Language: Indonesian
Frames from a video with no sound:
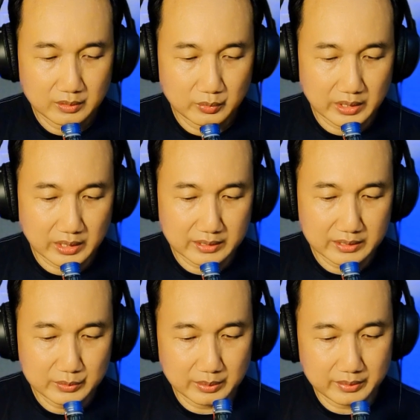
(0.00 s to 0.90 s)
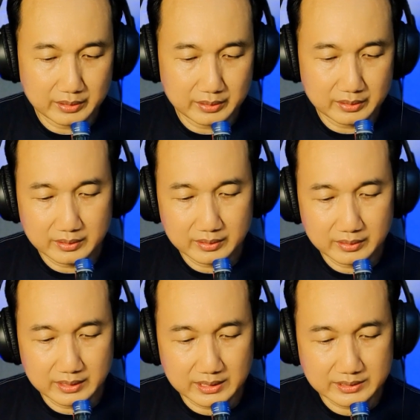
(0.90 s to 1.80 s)
warnanya juga
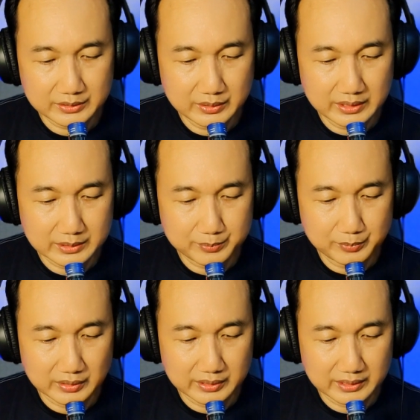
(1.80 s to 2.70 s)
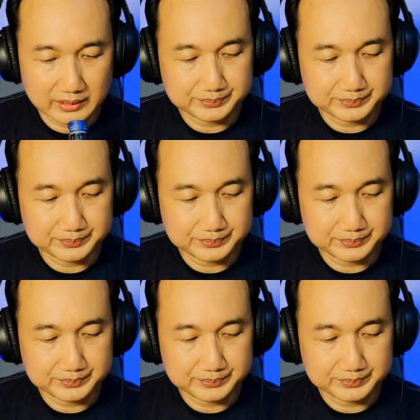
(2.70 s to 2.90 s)
asik juga nih spoolnya.